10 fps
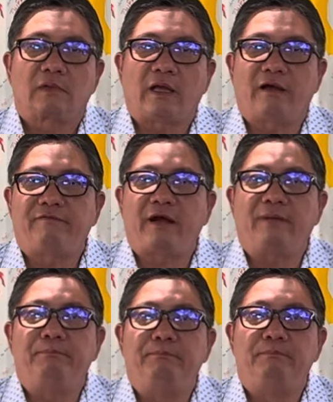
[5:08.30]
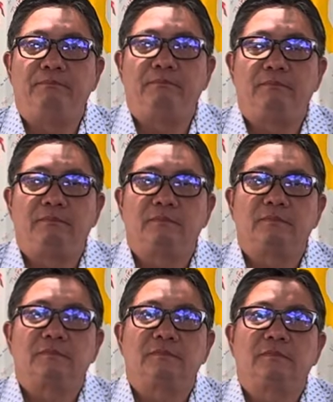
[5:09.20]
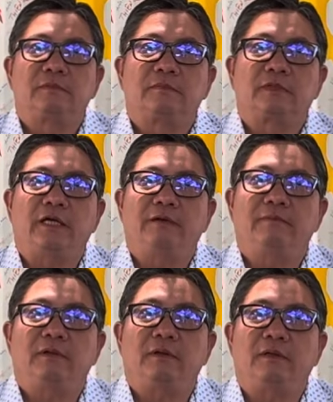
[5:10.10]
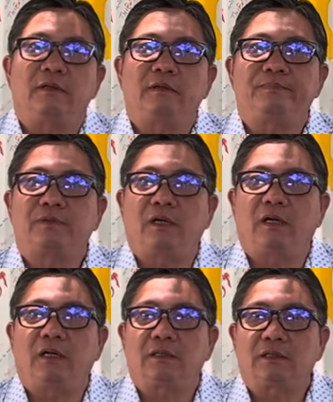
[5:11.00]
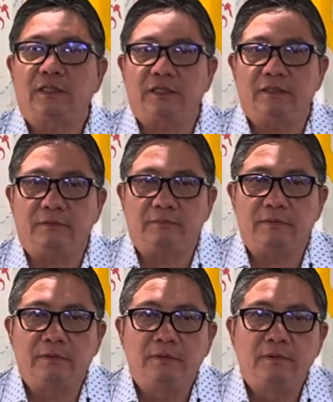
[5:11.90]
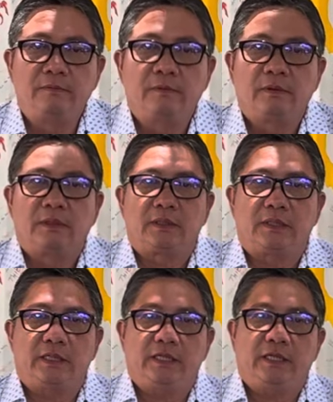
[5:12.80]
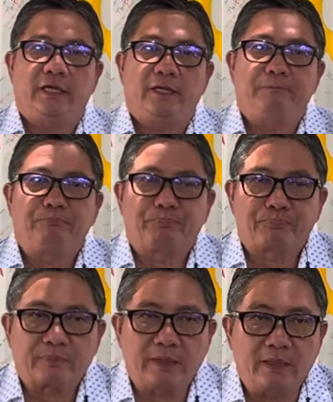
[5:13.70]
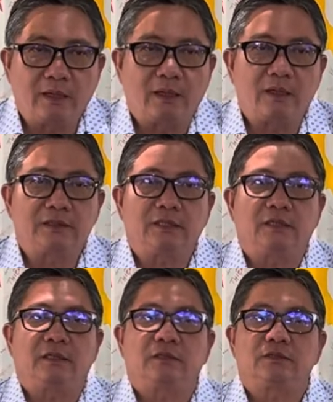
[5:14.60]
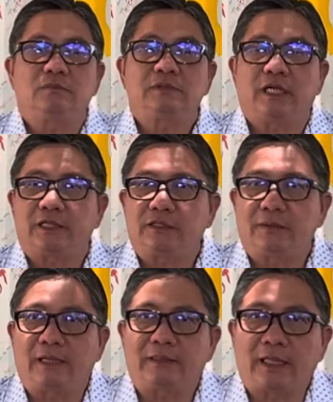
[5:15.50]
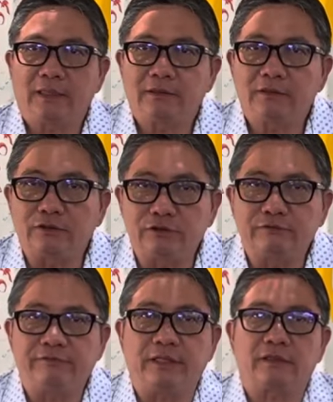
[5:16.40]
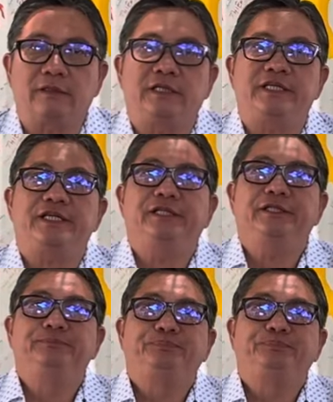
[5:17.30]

Hạ Phàm để mà giúp con thời để về để lo cho chúng sanh cho bá tánh cho nước Việt cho thế giới